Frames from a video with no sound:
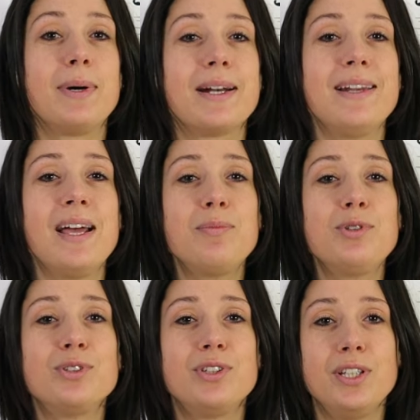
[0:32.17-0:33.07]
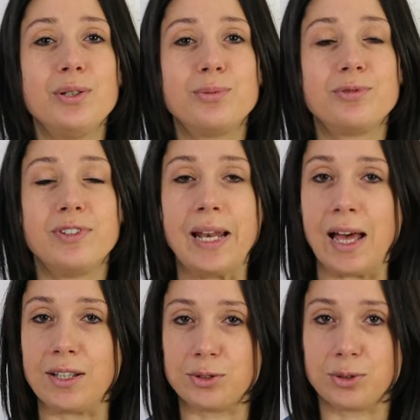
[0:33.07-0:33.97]
Parliamo di un
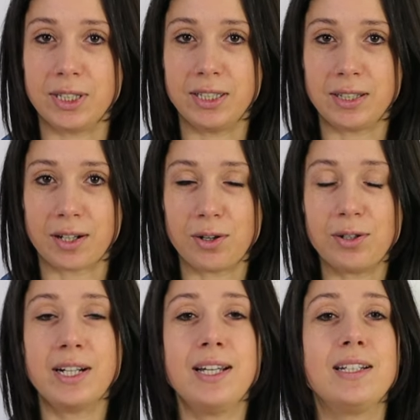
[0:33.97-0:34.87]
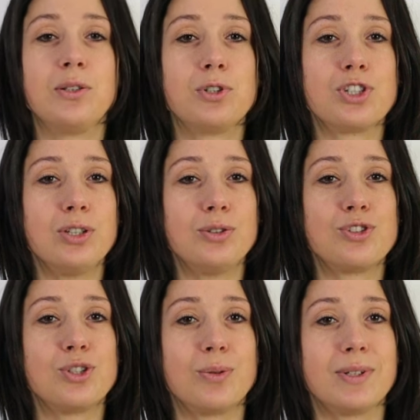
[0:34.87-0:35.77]
filato in rocche da
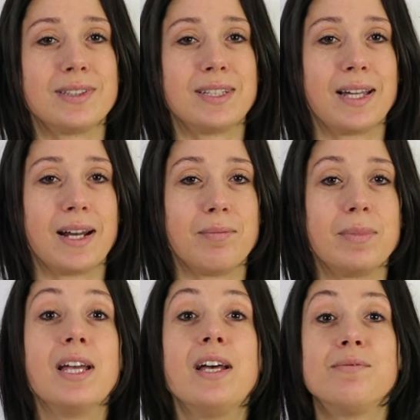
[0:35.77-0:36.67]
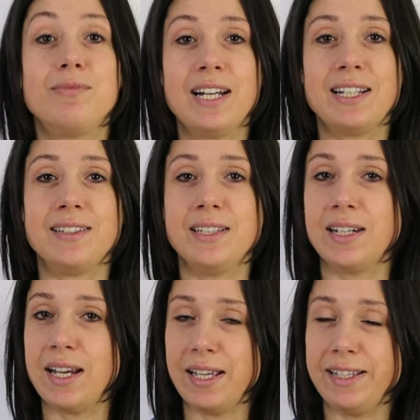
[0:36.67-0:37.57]
250 grammi, vale a
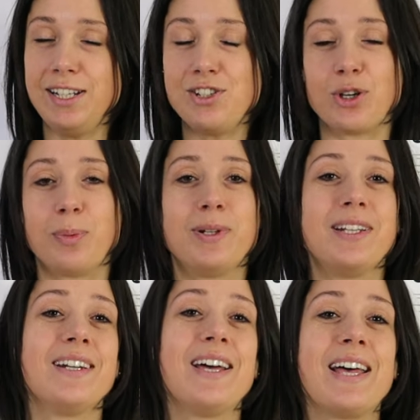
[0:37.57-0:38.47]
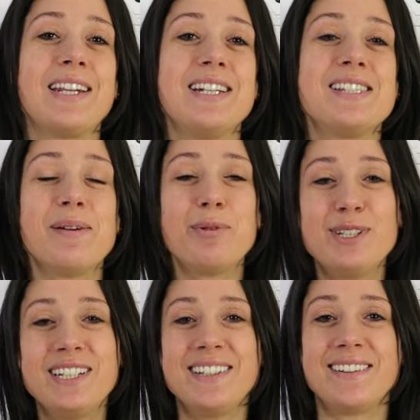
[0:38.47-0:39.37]
dire il Joplin. Analizziamolo nel